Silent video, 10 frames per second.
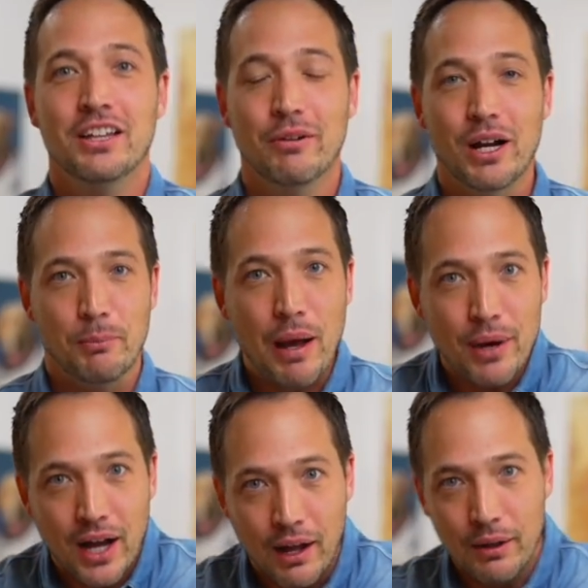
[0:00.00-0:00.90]
で、わかる。
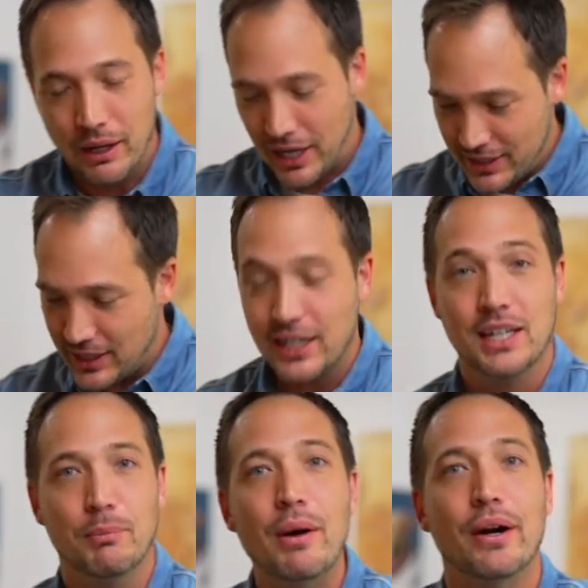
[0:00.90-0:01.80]
パワー、アクセサリー
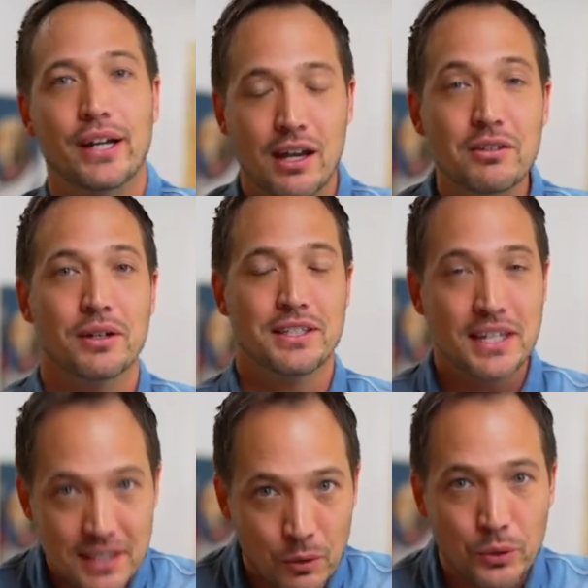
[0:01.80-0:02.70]
にパワーを入れるっていうのは
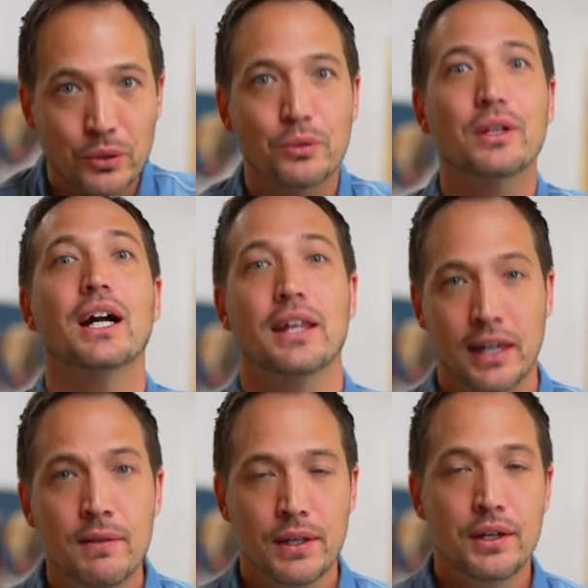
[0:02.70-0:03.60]
全然本当のことだから
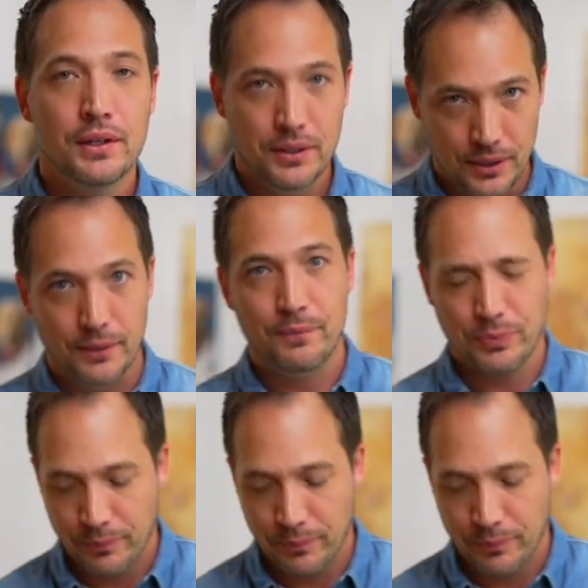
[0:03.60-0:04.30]
ね。うん。